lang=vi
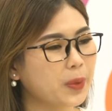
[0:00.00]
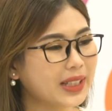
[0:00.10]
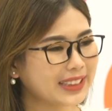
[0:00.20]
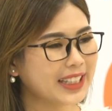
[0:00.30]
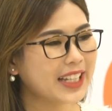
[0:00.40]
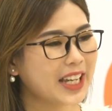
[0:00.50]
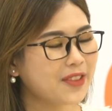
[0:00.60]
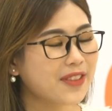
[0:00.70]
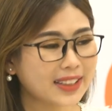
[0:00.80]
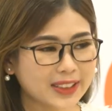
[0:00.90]
của bác sĩ
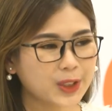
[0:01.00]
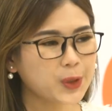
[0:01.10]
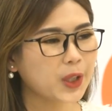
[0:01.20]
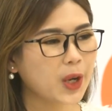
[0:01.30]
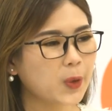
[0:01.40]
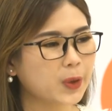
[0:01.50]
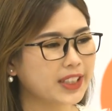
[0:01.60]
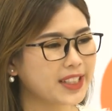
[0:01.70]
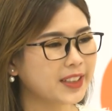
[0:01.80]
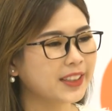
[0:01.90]
và từ nhu cầu của
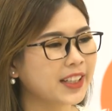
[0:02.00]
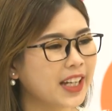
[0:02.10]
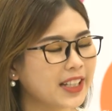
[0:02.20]
thị trường,